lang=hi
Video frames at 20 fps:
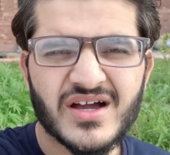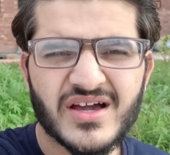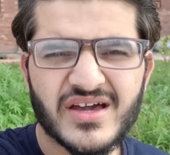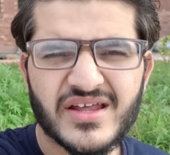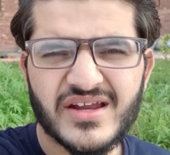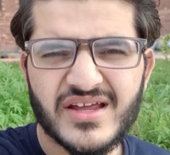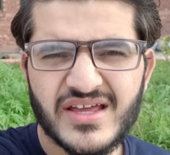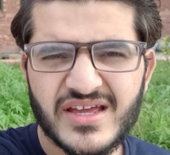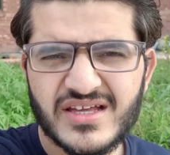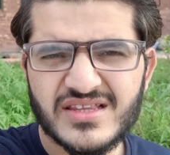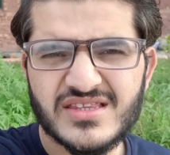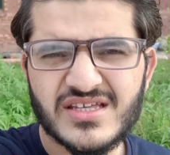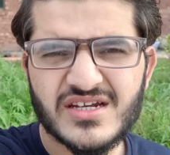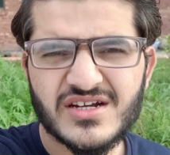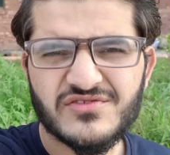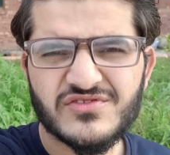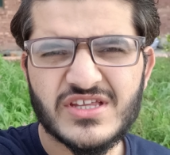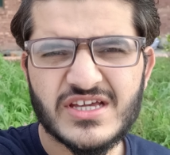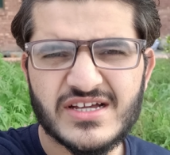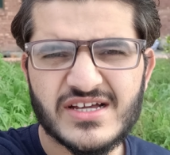अगर एक
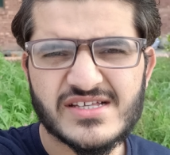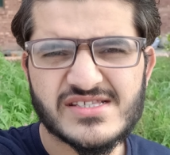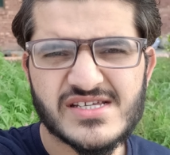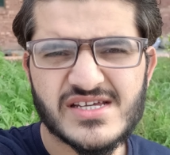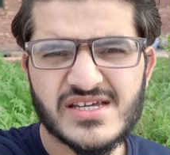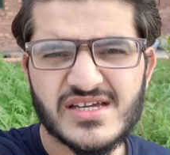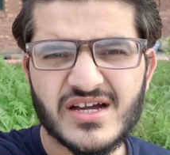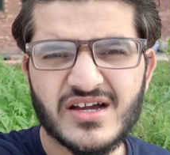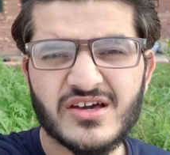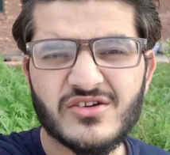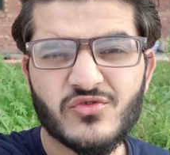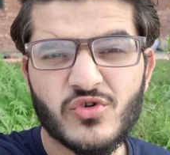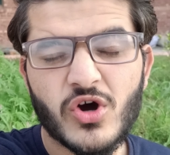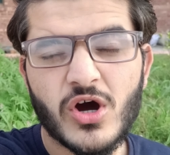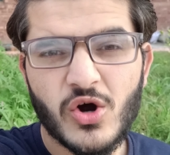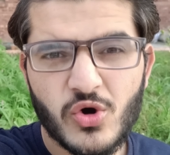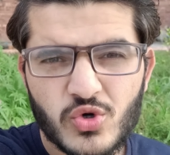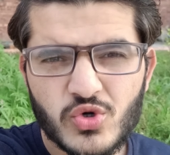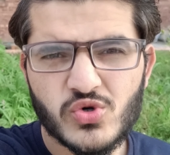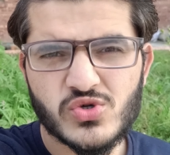तरफ देखा जाए अगर
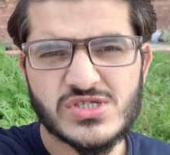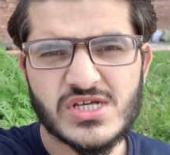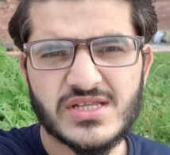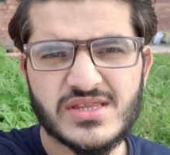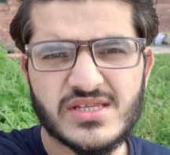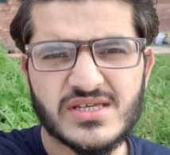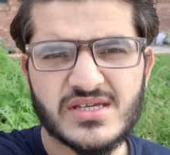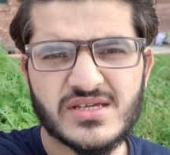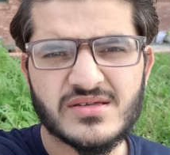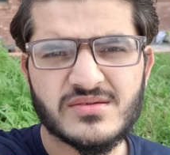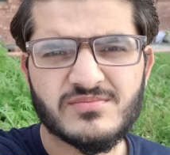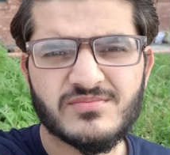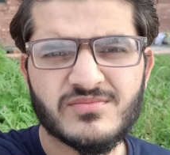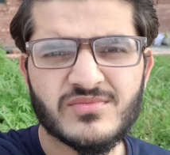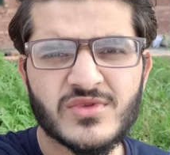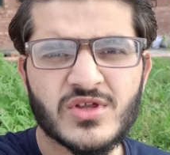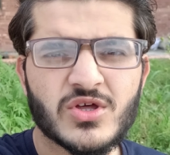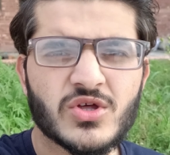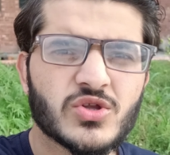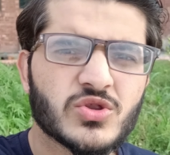वो आउट हो जाते
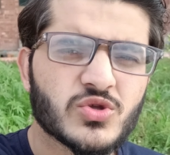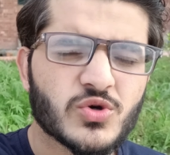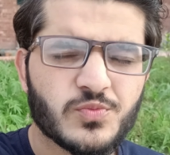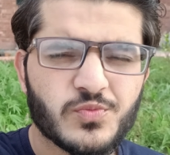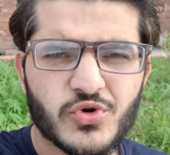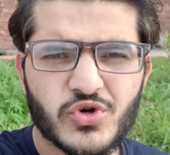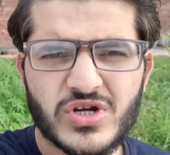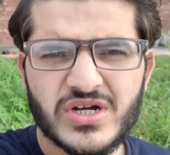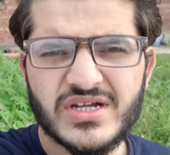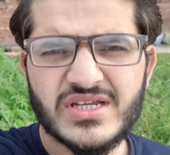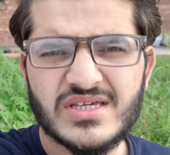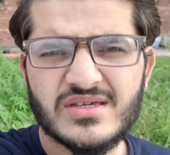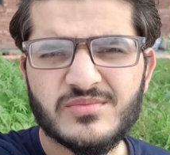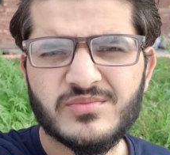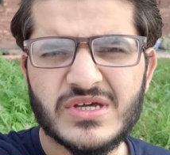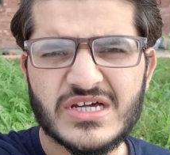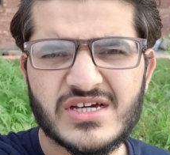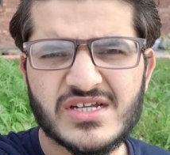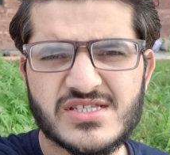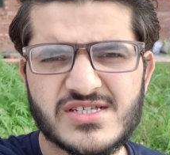हैं तो पूरी
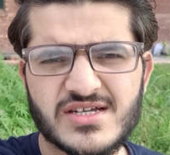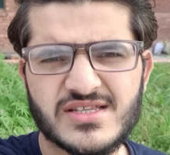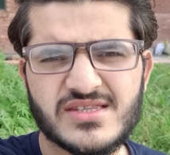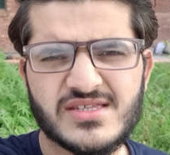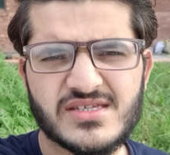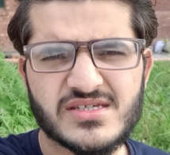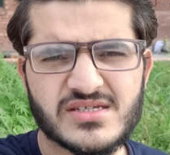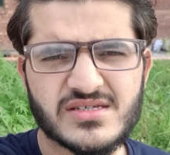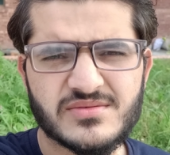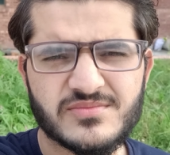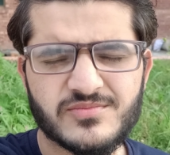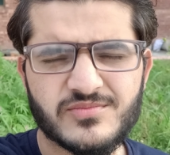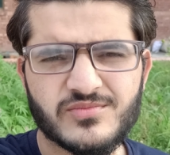टीम बिखर जाती है